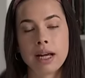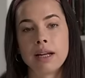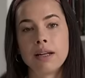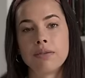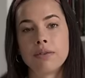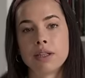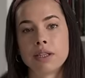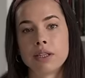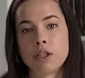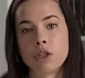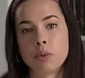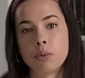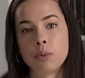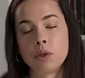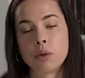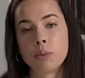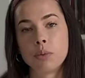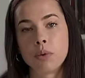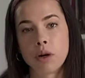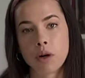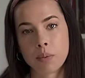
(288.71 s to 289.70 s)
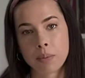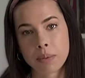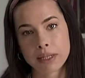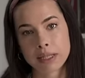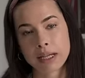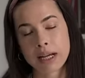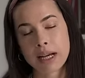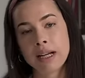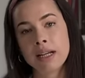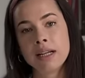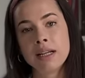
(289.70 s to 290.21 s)
ale ważne, żeby to była
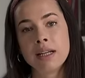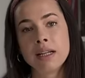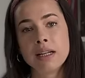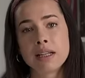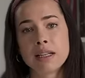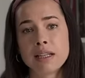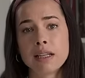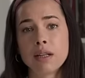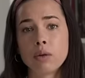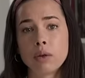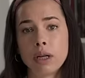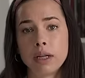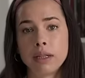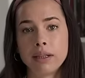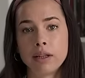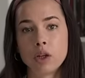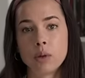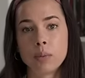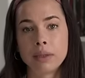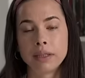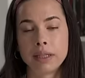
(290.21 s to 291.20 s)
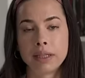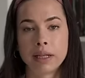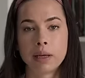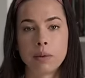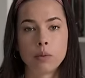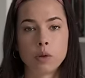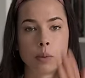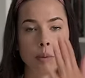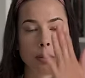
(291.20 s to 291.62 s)
opaska z naturalnego materiału,